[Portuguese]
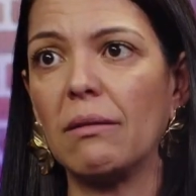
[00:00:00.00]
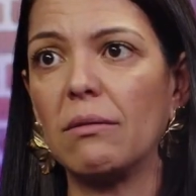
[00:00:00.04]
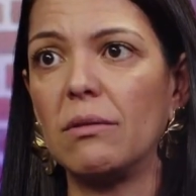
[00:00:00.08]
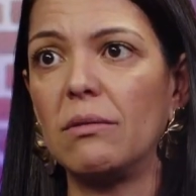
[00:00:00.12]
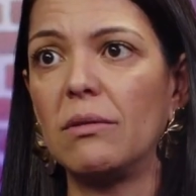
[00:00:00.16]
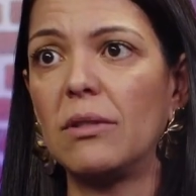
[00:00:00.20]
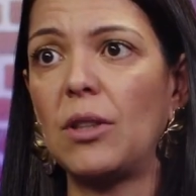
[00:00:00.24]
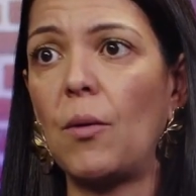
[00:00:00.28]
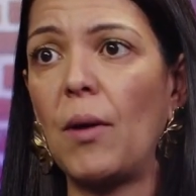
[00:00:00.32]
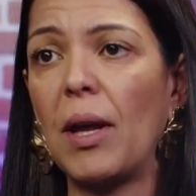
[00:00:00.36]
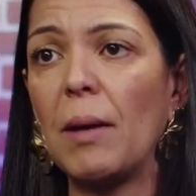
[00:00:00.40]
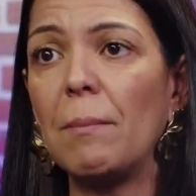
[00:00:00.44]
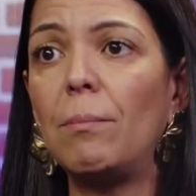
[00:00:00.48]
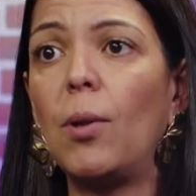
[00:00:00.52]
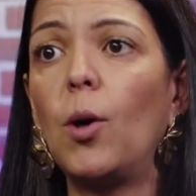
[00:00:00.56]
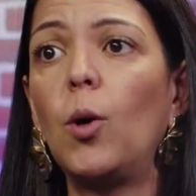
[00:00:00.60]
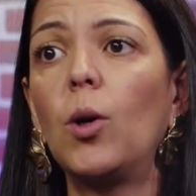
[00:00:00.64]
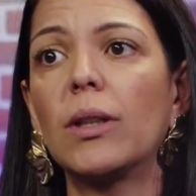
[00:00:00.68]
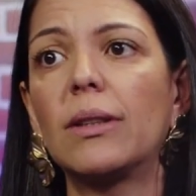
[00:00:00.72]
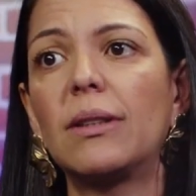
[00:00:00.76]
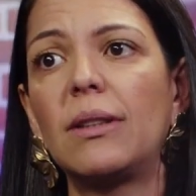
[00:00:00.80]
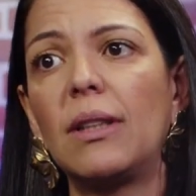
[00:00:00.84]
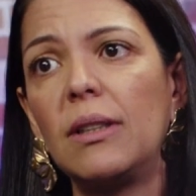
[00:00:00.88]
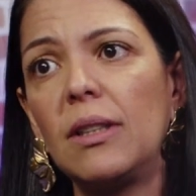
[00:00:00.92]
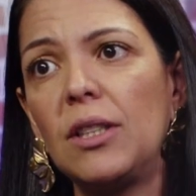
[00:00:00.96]
Então é
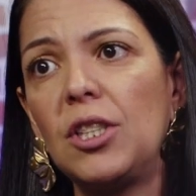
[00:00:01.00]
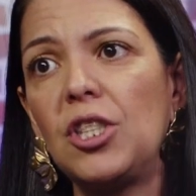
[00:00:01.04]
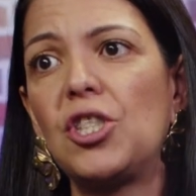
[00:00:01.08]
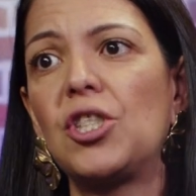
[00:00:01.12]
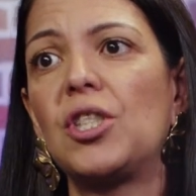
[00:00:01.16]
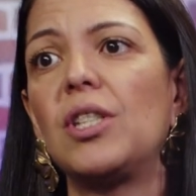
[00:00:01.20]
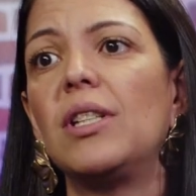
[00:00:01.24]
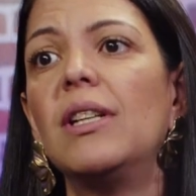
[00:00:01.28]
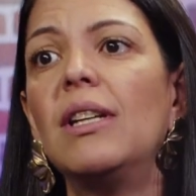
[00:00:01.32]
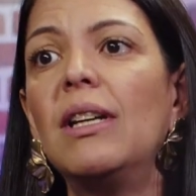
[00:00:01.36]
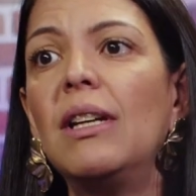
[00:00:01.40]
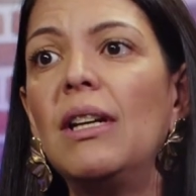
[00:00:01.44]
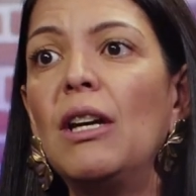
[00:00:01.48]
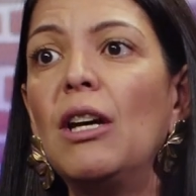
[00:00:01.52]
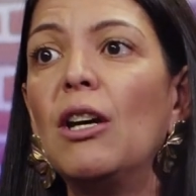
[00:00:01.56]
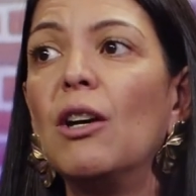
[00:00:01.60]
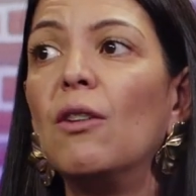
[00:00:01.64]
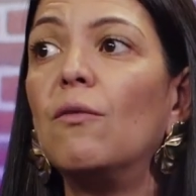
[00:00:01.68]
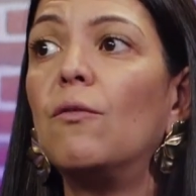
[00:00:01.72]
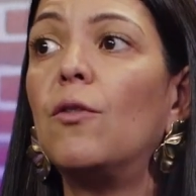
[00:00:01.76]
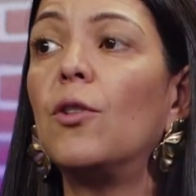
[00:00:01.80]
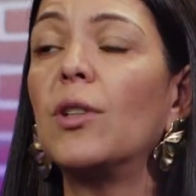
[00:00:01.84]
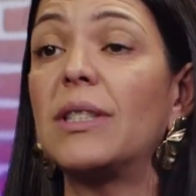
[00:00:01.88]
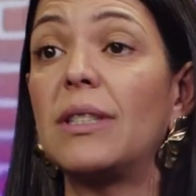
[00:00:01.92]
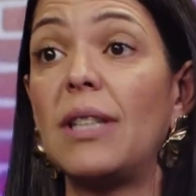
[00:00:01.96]
importante
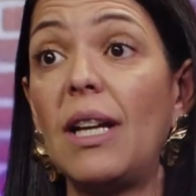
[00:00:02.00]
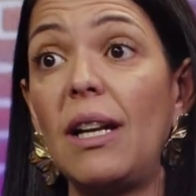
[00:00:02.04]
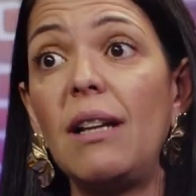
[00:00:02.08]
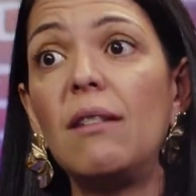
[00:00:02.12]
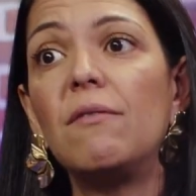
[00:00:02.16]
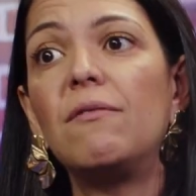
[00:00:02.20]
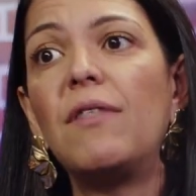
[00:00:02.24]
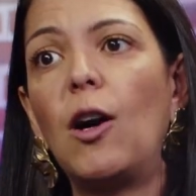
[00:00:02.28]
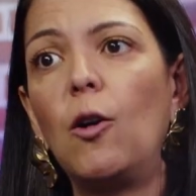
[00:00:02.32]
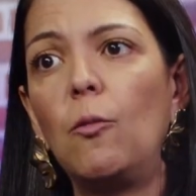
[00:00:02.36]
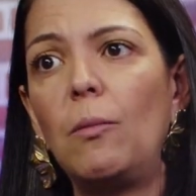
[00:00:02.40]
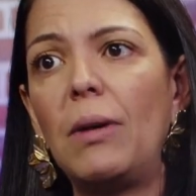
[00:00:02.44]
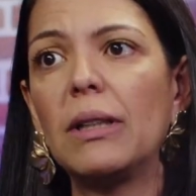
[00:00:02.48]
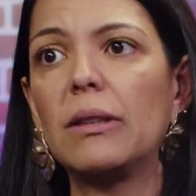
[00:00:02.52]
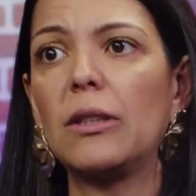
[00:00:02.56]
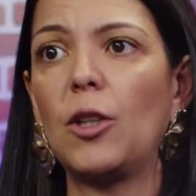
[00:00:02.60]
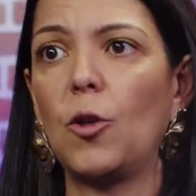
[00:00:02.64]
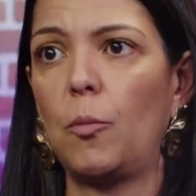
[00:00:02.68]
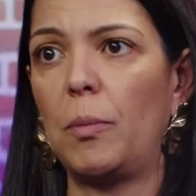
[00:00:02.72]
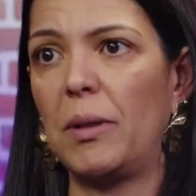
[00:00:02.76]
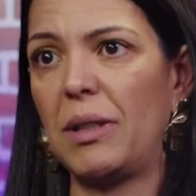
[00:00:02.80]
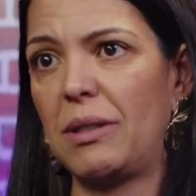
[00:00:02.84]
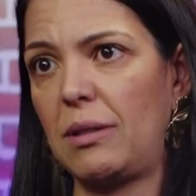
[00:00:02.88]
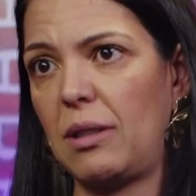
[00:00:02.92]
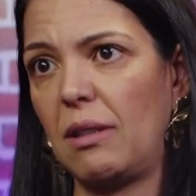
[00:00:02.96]
você levar o Mateu
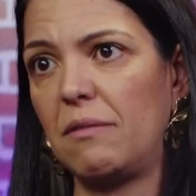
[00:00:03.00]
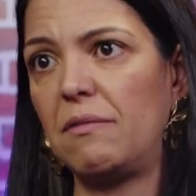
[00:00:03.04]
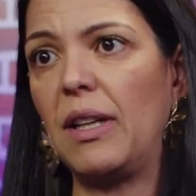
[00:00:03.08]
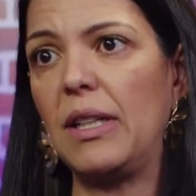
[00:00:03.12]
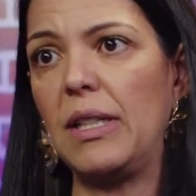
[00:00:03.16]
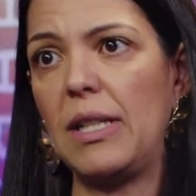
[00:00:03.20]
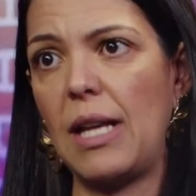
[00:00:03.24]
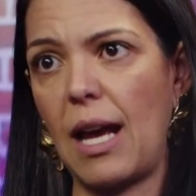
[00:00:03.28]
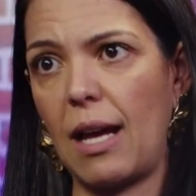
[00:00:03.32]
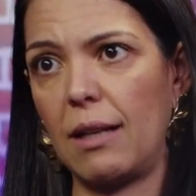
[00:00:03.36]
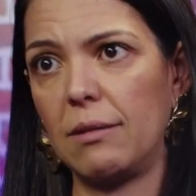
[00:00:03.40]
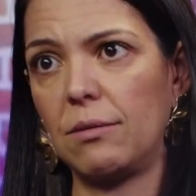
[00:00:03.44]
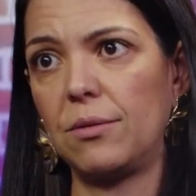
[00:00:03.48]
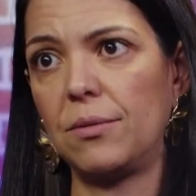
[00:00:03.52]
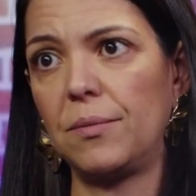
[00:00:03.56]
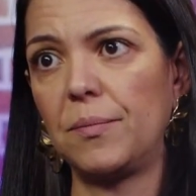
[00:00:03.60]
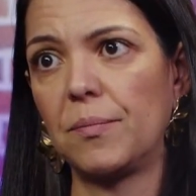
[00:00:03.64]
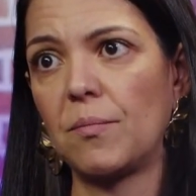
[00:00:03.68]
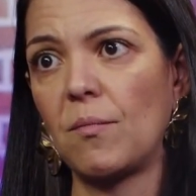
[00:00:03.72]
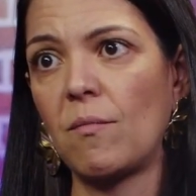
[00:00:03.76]
para ser avaliado.